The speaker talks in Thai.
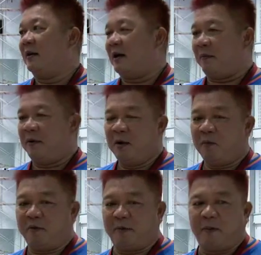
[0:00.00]
ครับผ
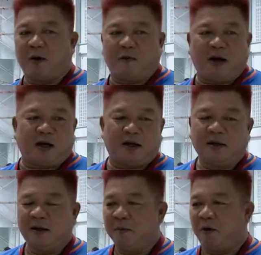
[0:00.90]
มจะไม่บอกว่า
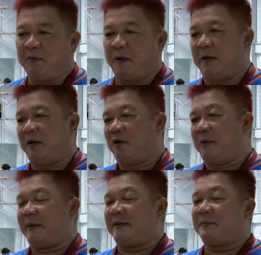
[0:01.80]
ผมจะมีซู
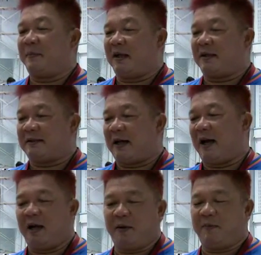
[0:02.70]
เปอร์สตาร์
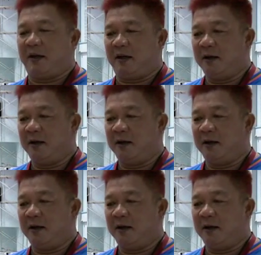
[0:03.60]
หรือไม่มี